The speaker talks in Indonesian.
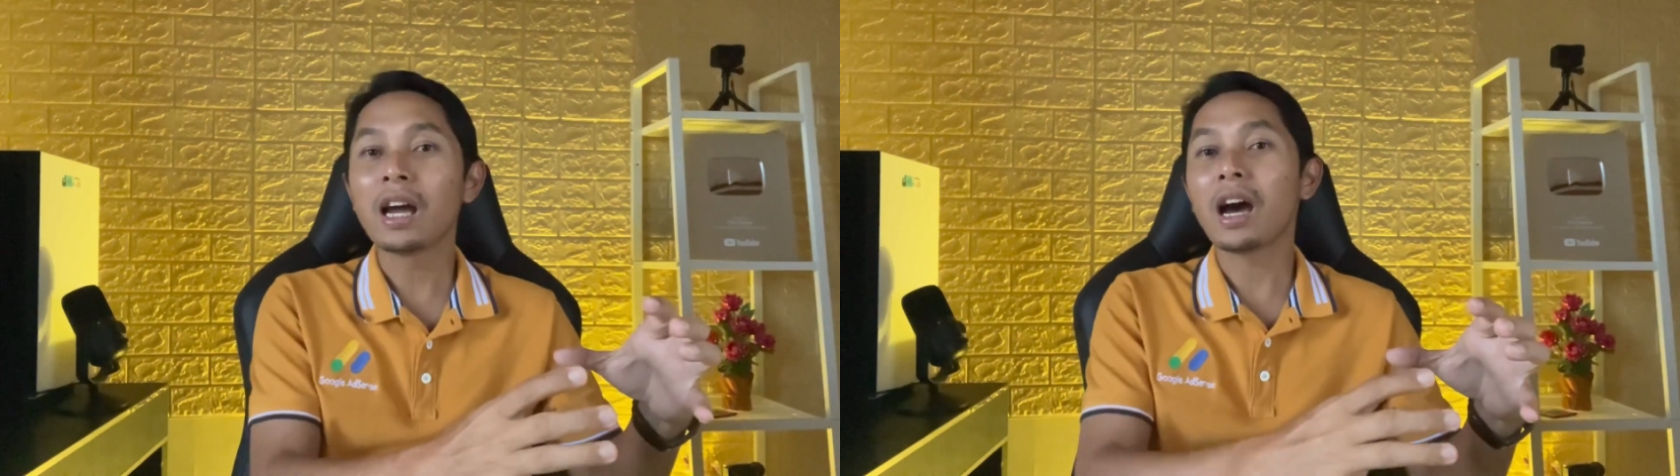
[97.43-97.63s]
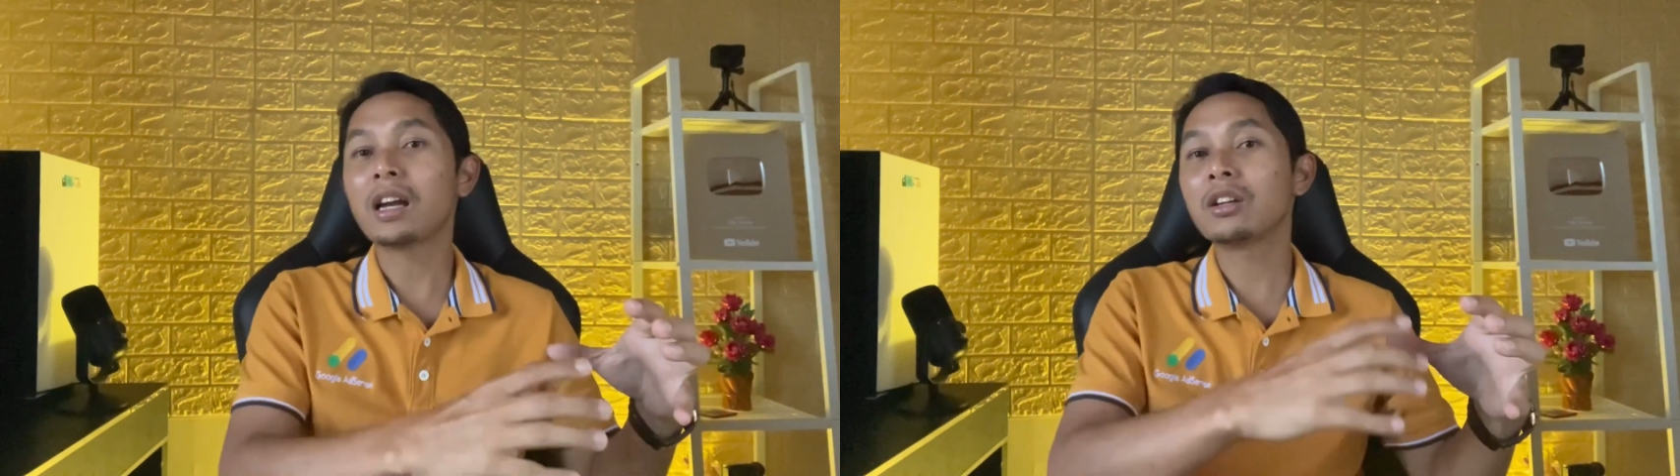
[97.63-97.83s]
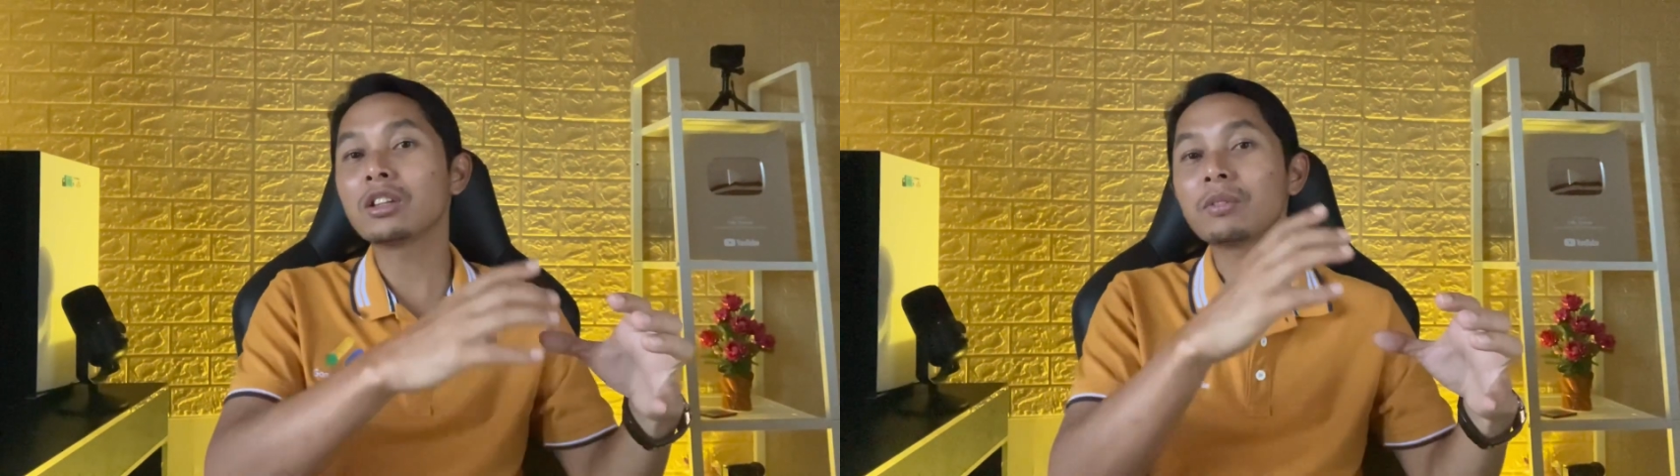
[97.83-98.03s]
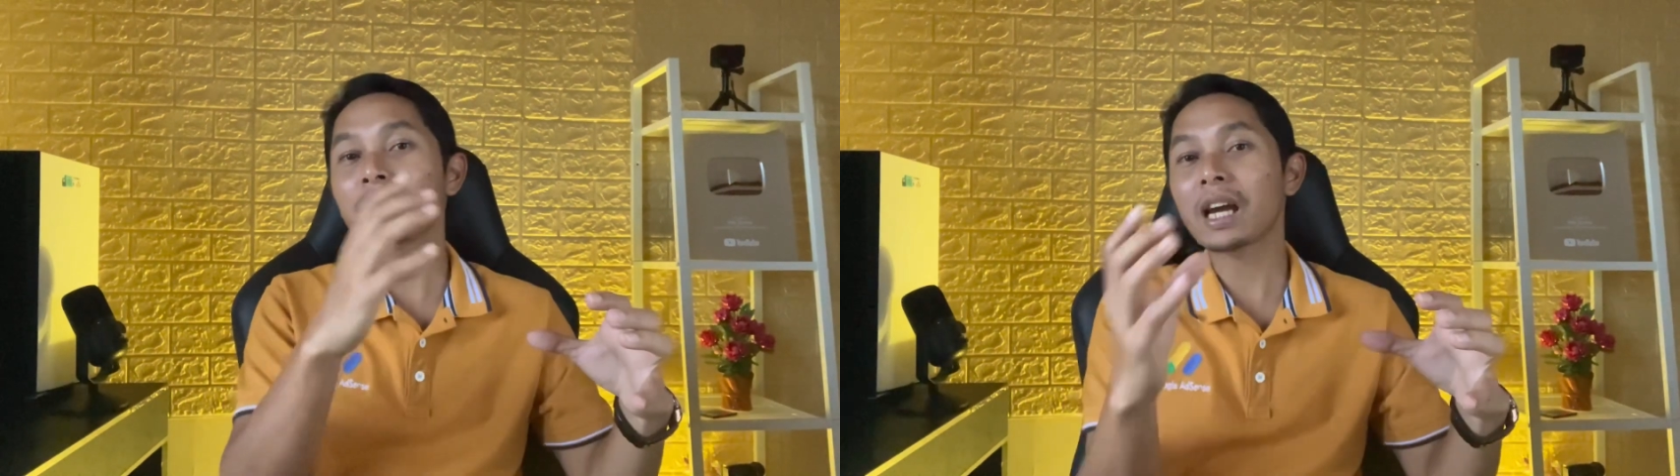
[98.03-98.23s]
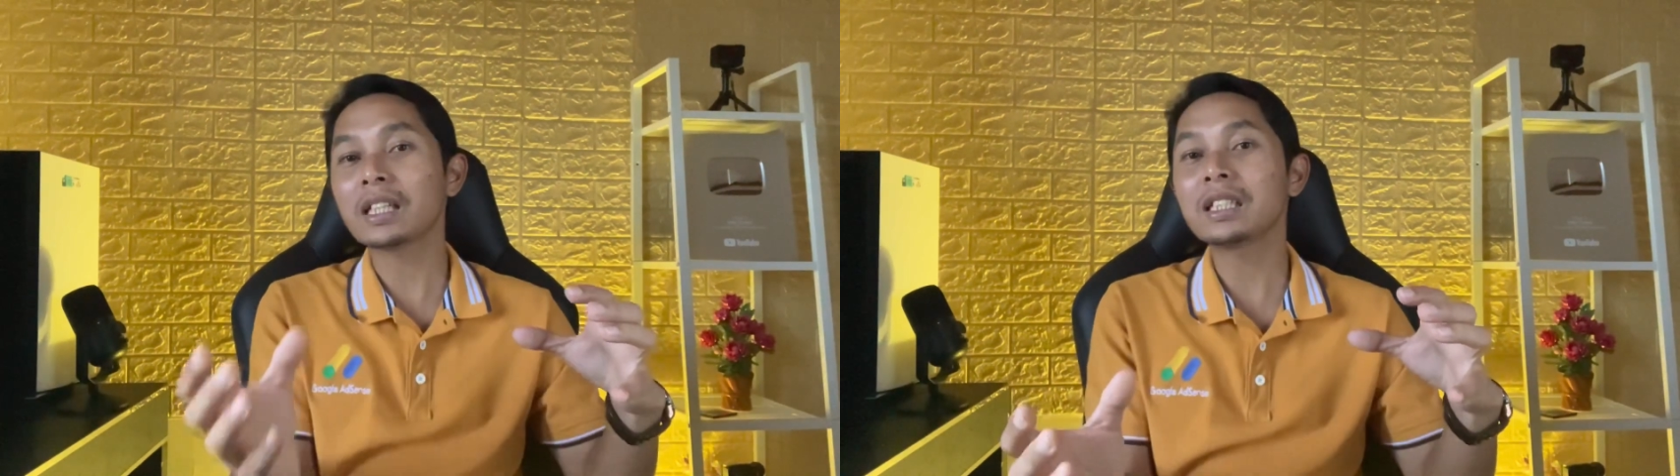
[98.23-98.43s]
ada
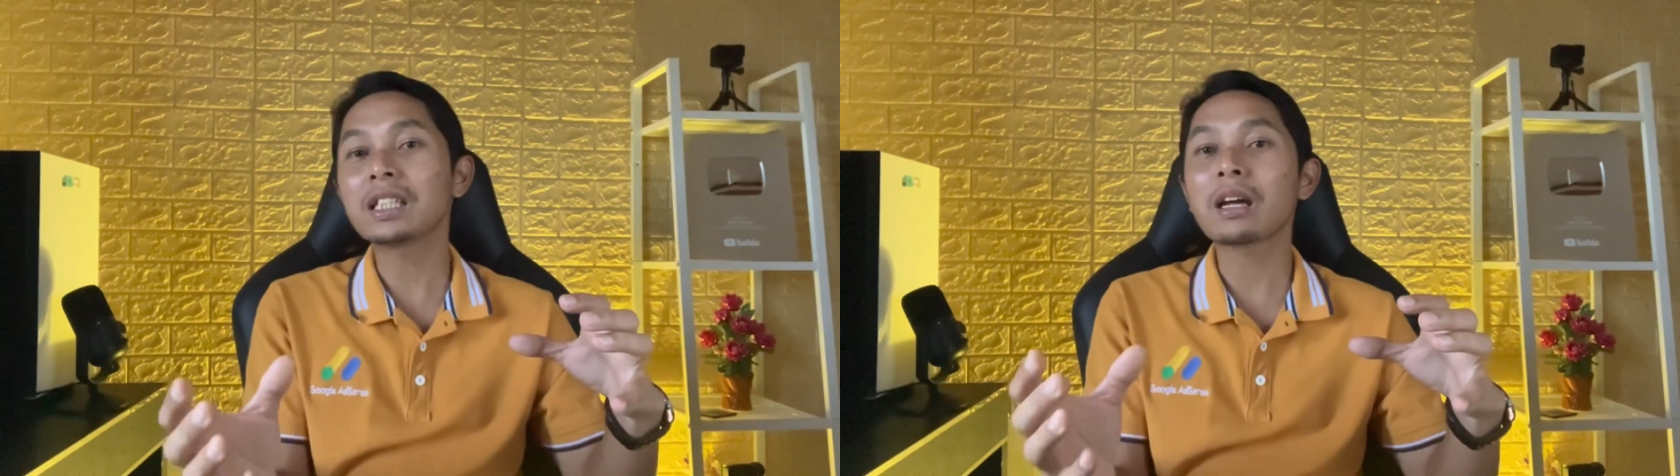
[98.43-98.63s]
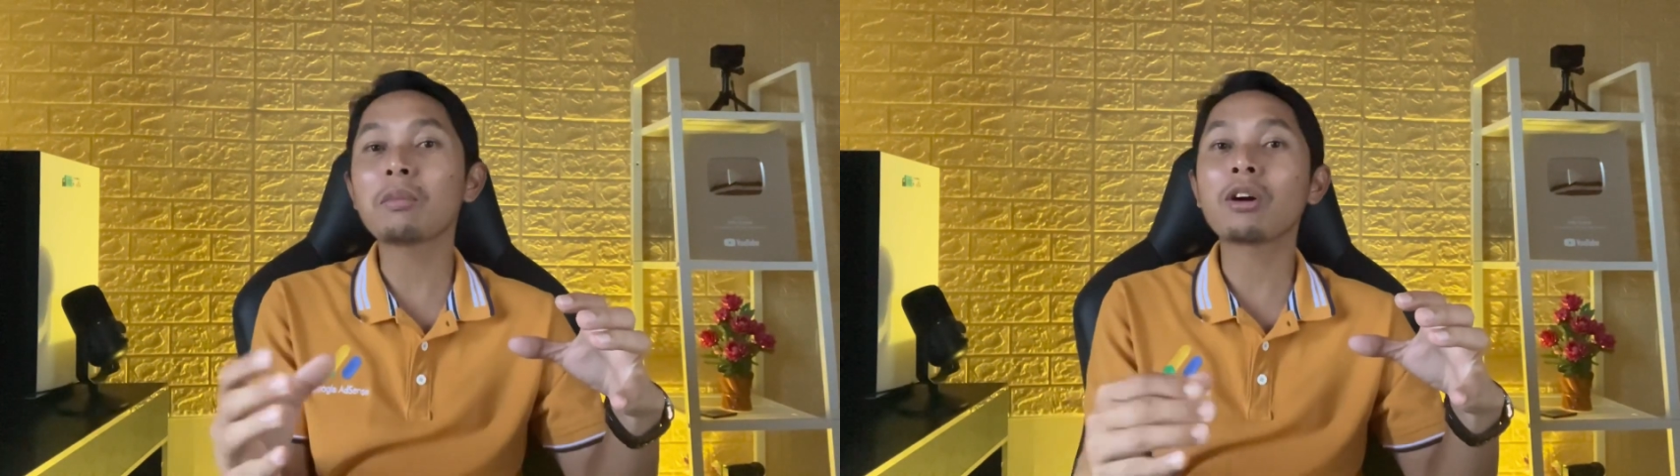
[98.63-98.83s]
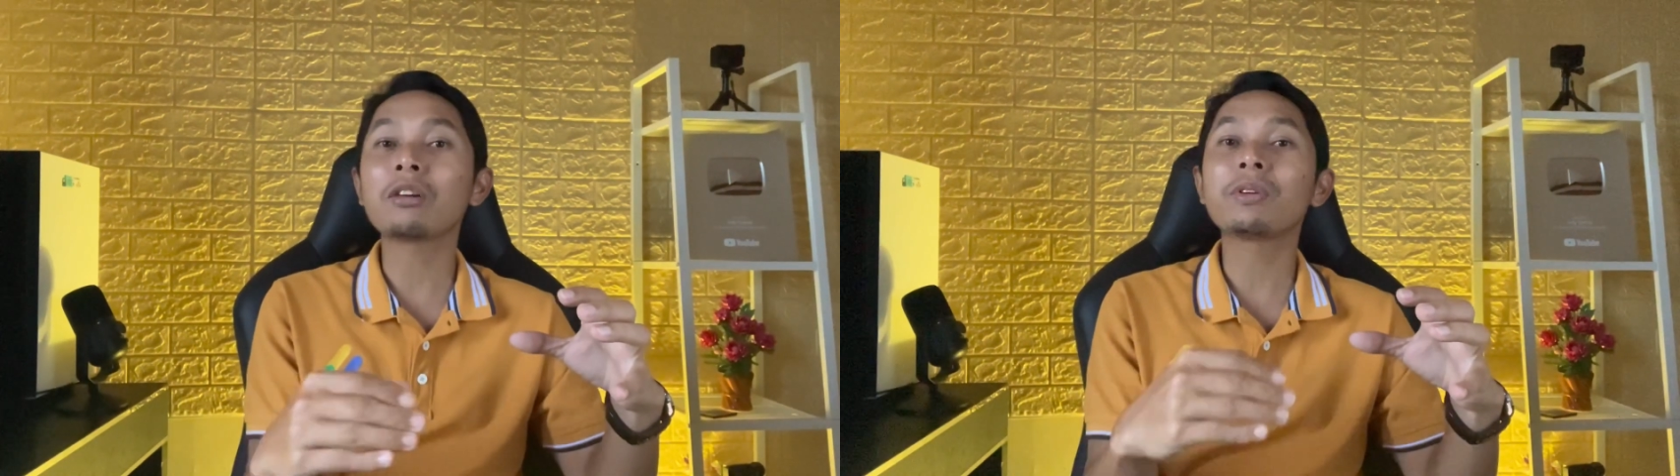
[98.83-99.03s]
notifikasi kita melakukan